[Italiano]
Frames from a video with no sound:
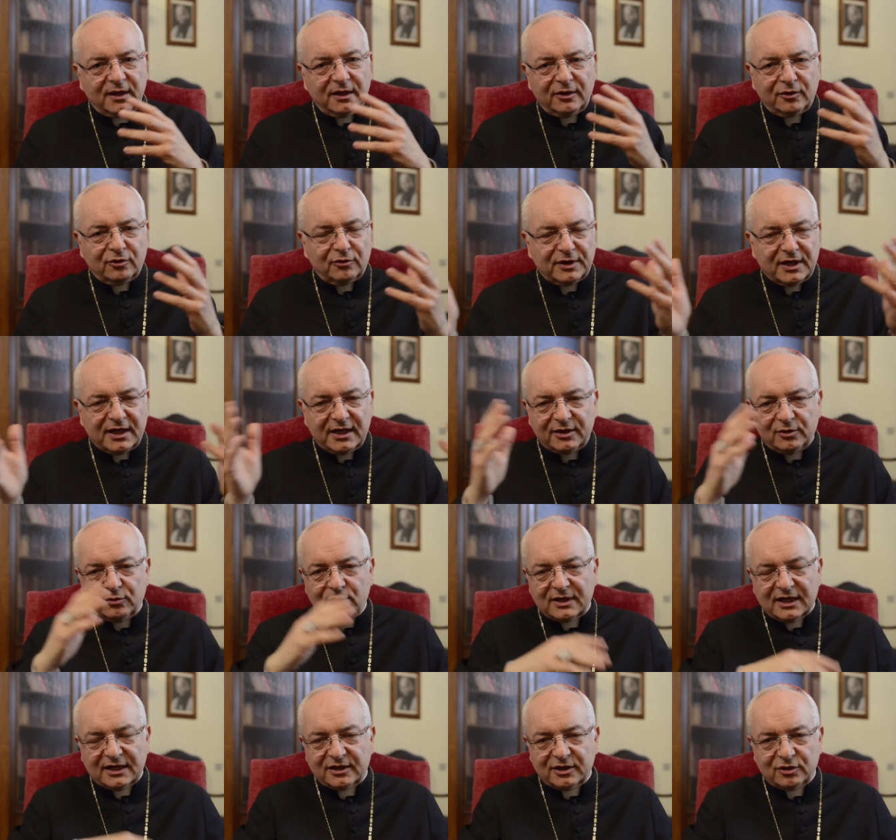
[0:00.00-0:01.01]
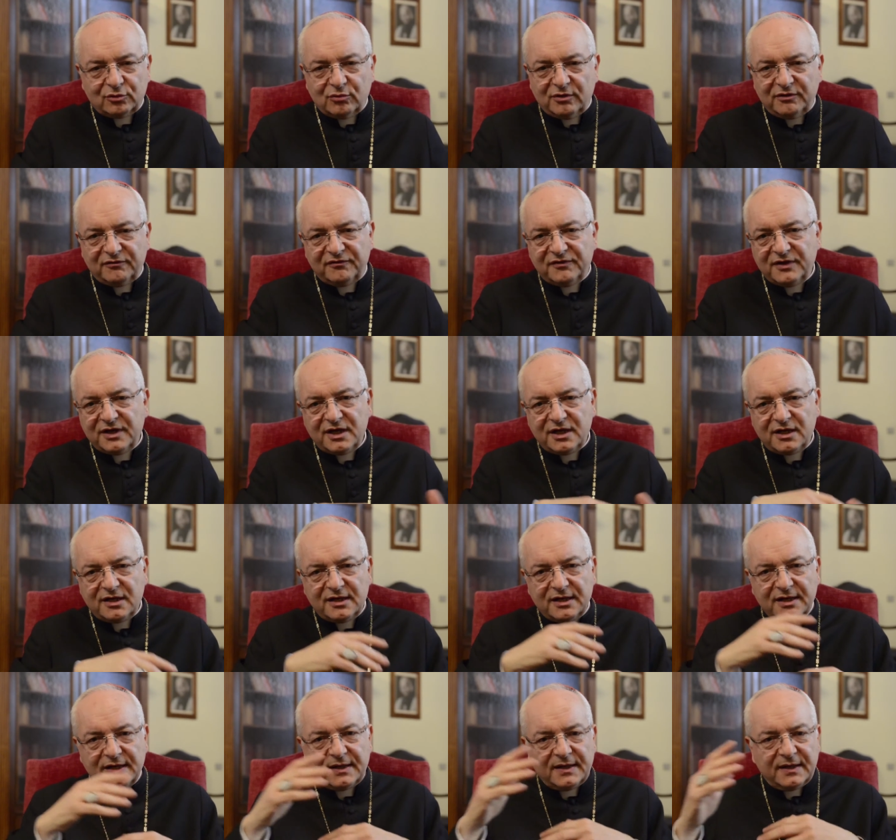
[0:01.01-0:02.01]
eh, non hai educato i tuoi
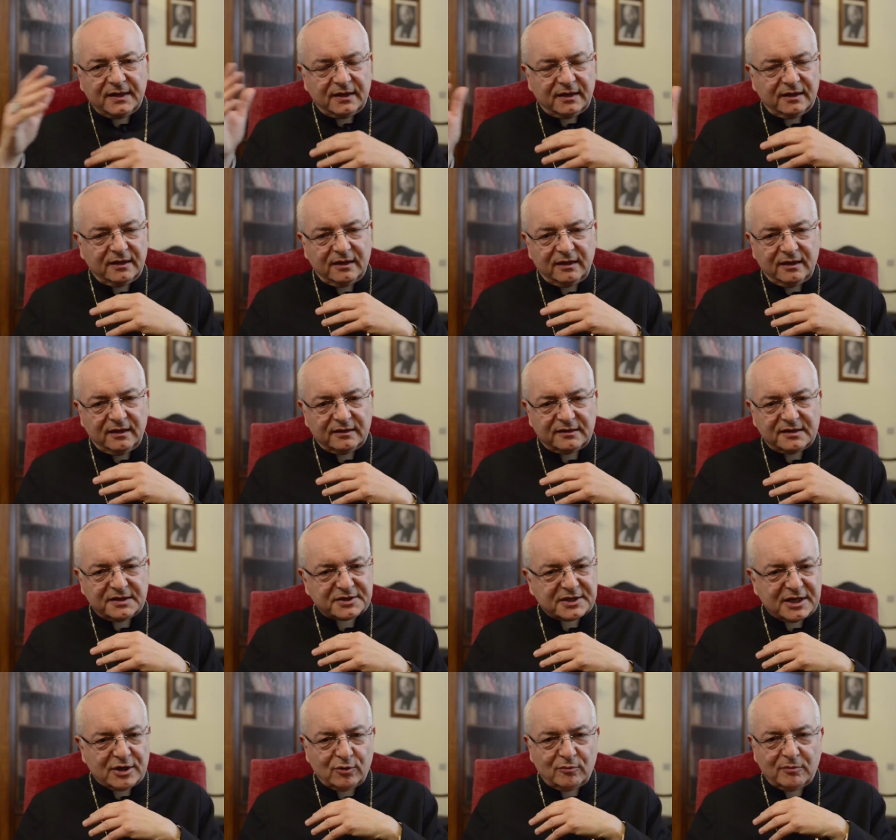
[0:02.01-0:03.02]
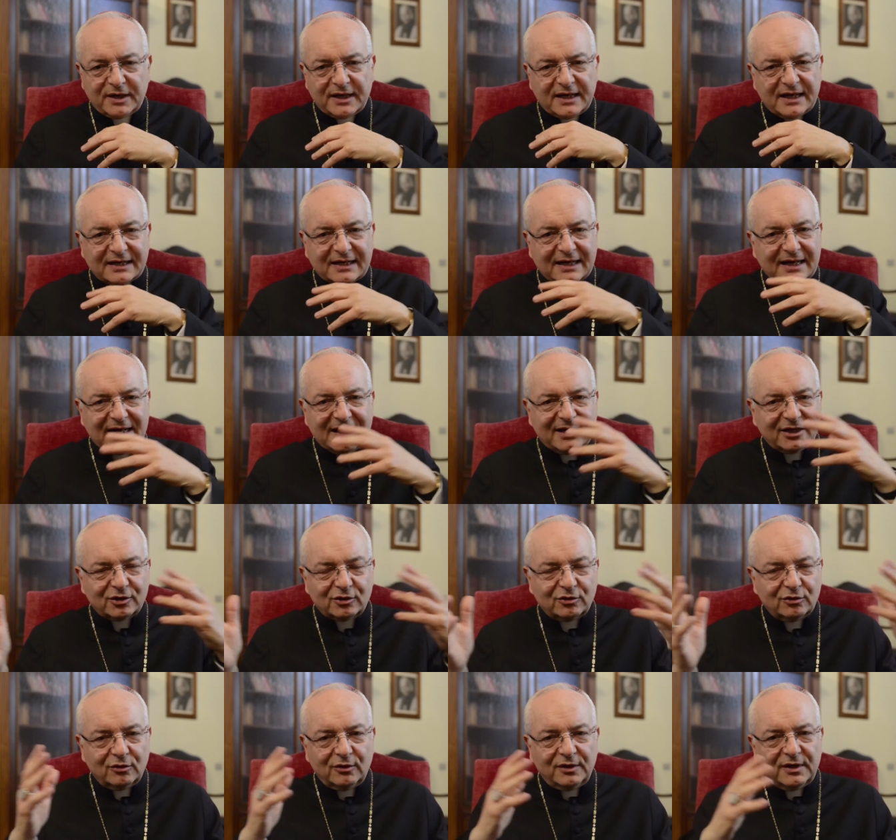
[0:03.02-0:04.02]
figli, eh, ti sei
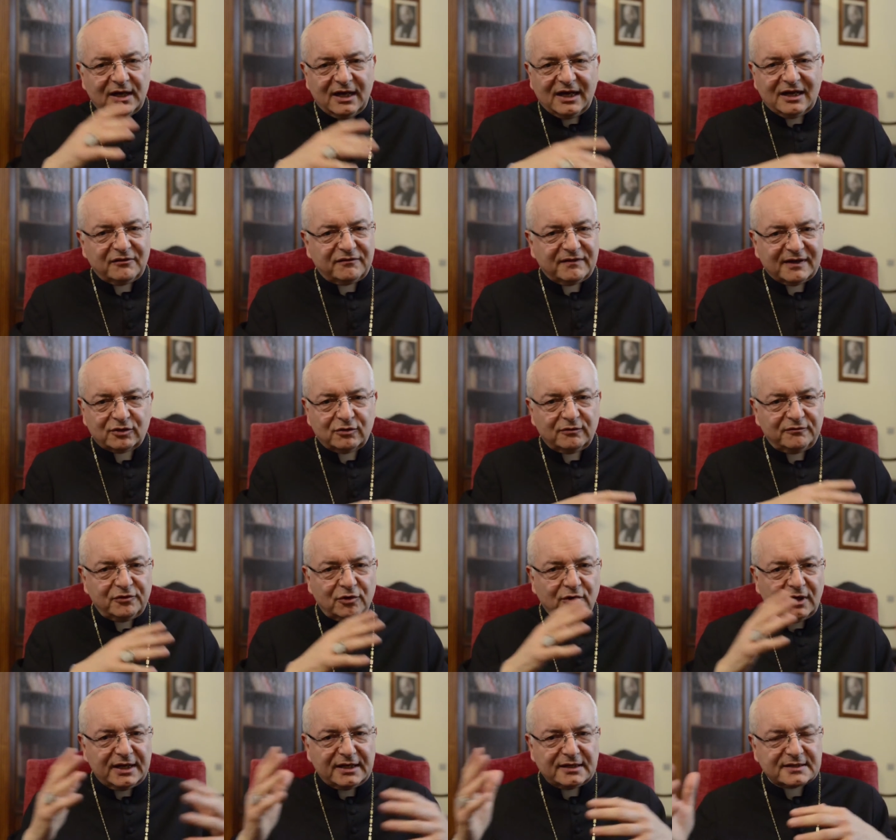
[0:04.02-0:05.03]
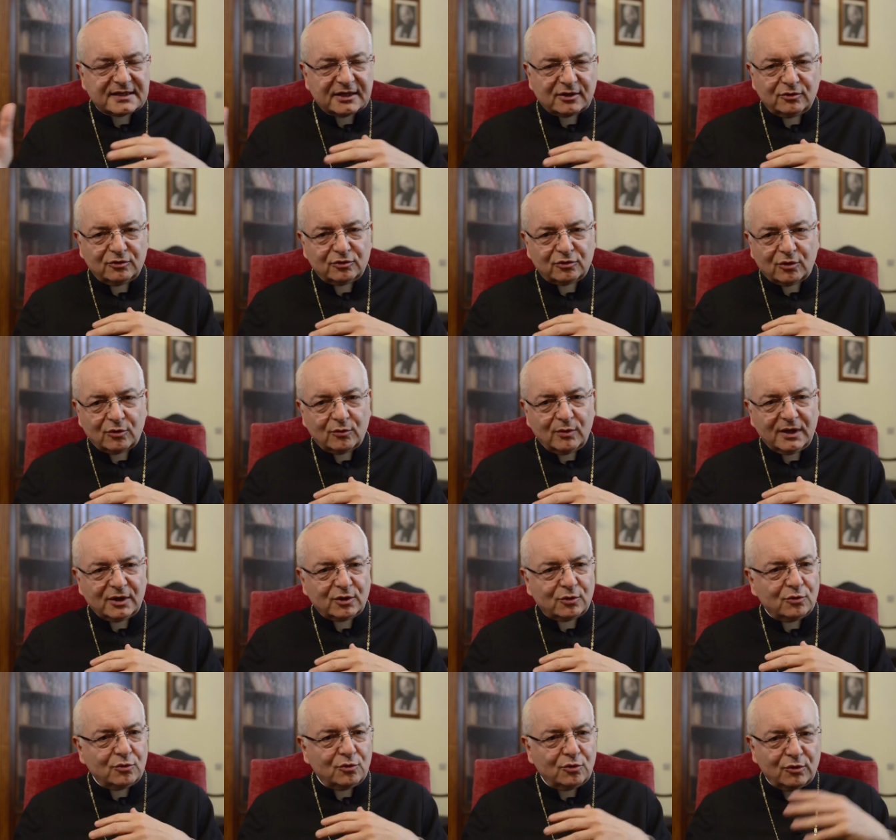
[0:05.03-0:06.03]
ubriacato, hai fatto violenza contro
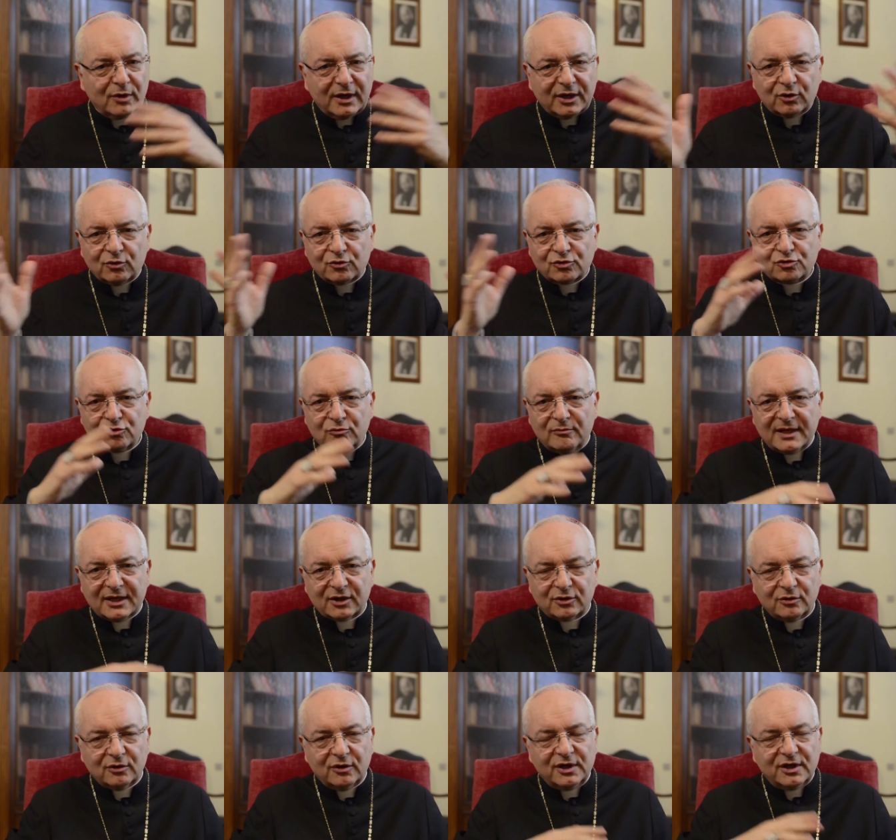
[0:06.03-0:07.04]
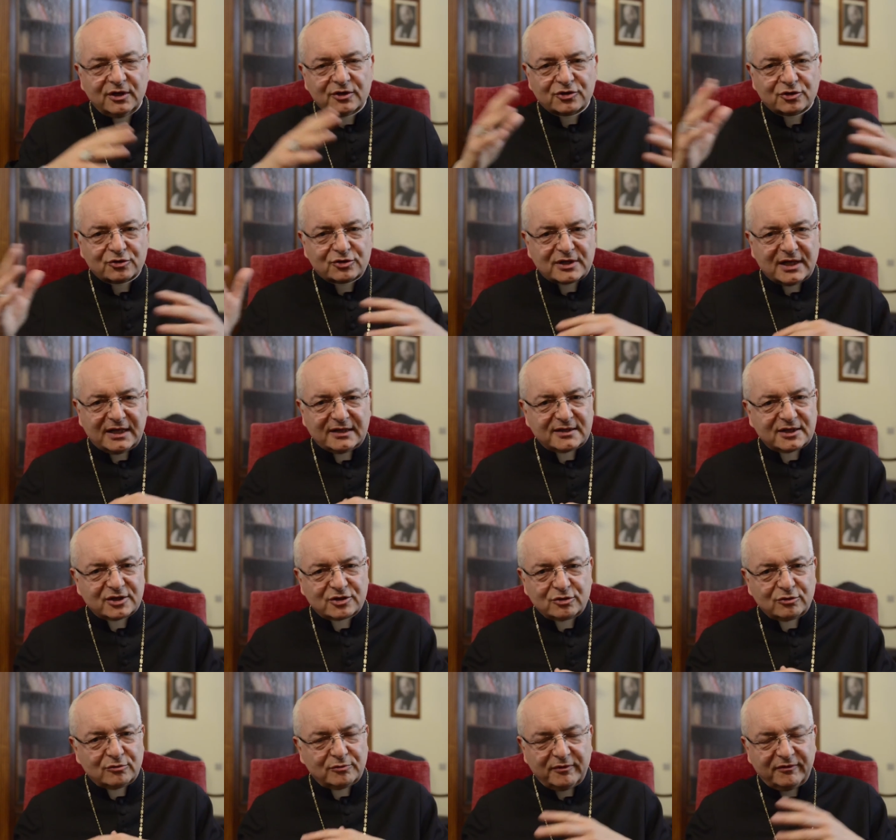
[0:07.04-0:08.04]
qualcuno, hai consumato sostanze
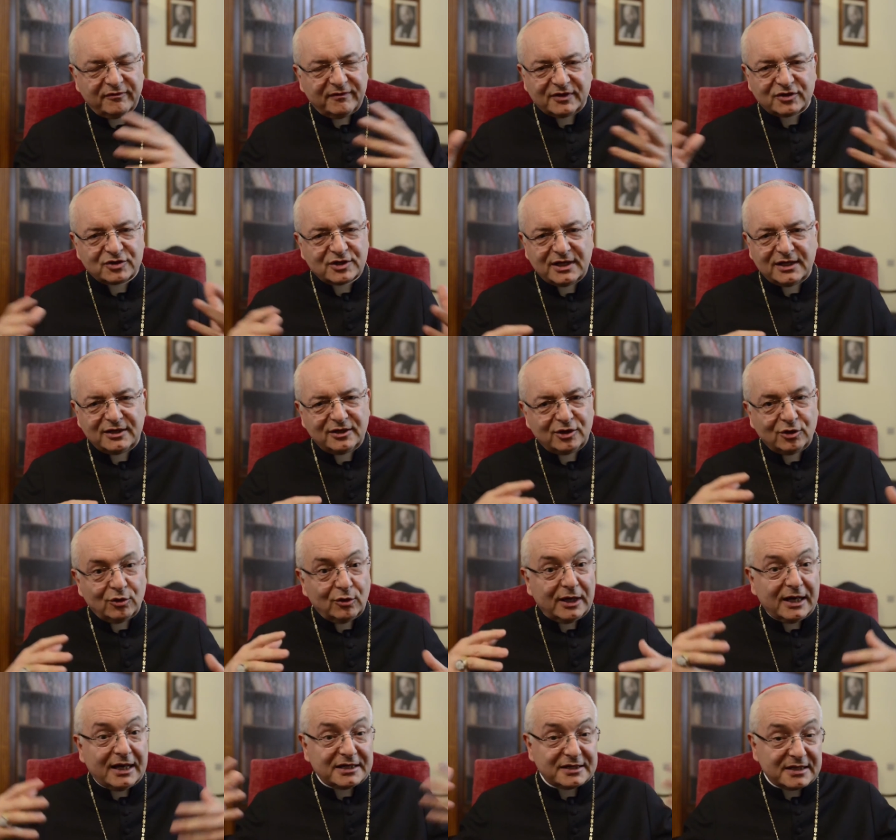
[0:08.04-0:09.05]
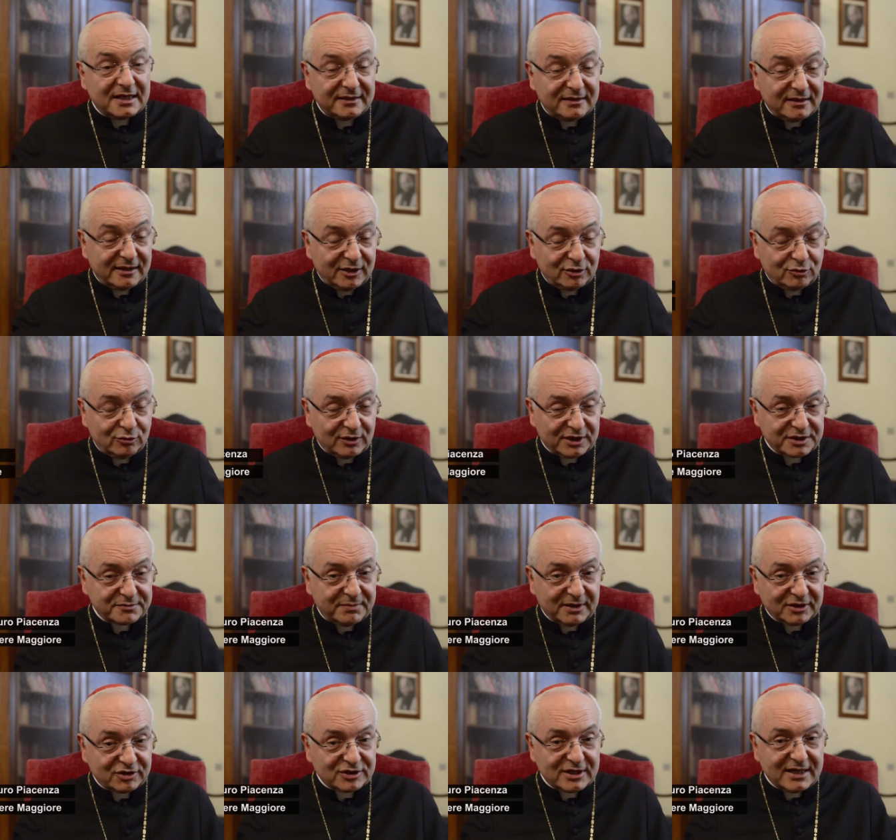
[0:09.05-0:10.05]
stupefacenti o le hai addirittura
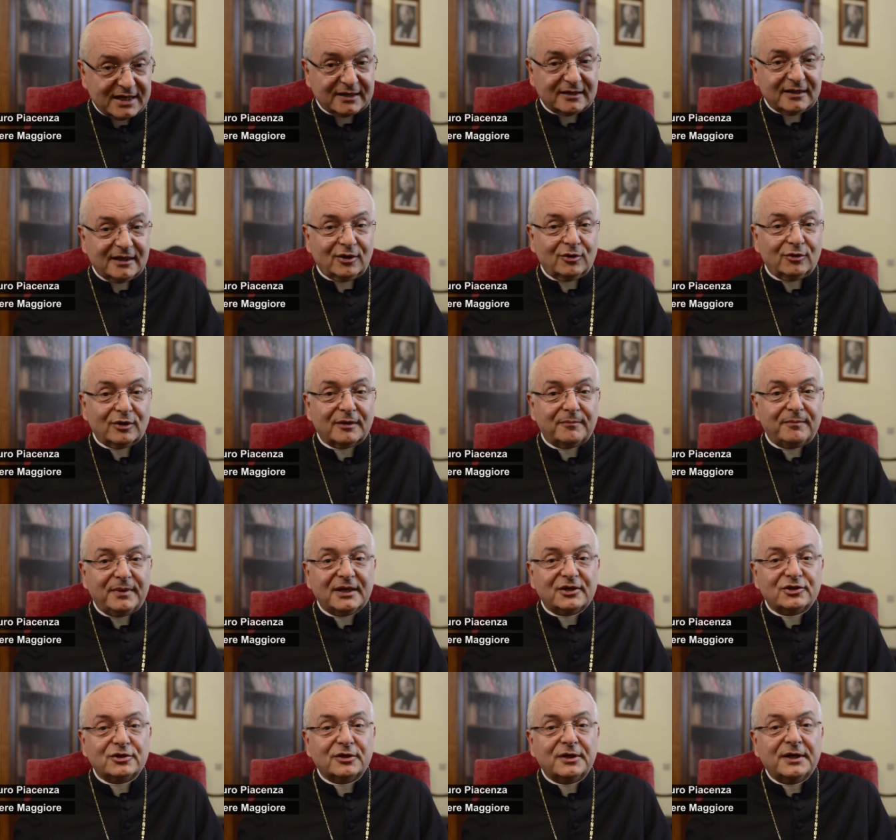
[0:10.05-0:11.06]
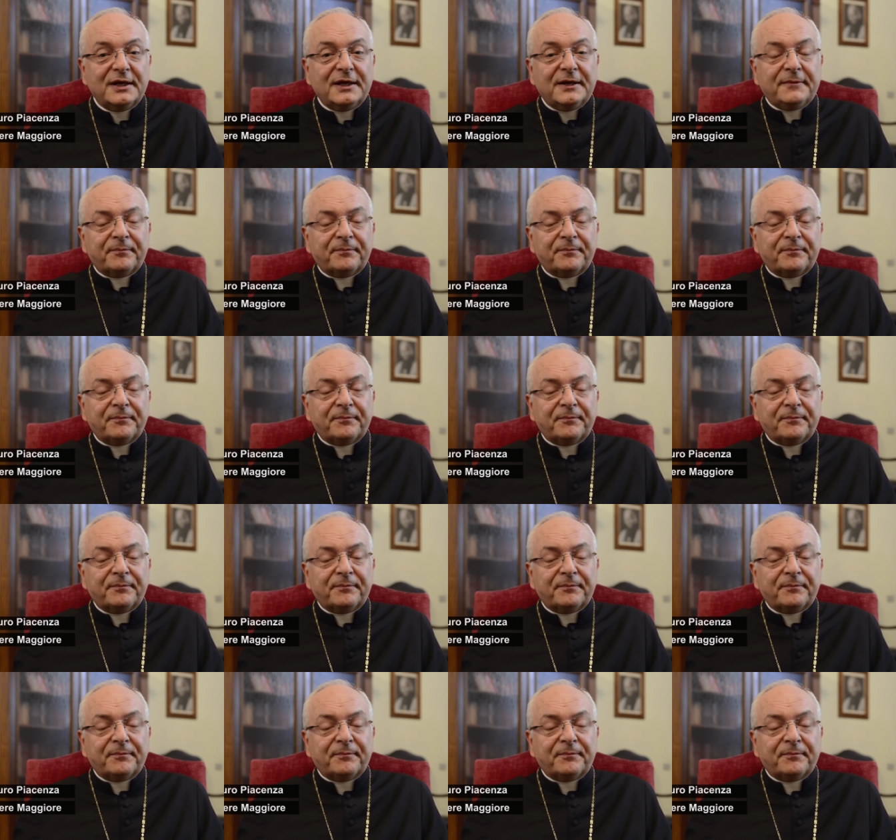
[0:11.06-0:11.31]
spacciate, ancora peggio,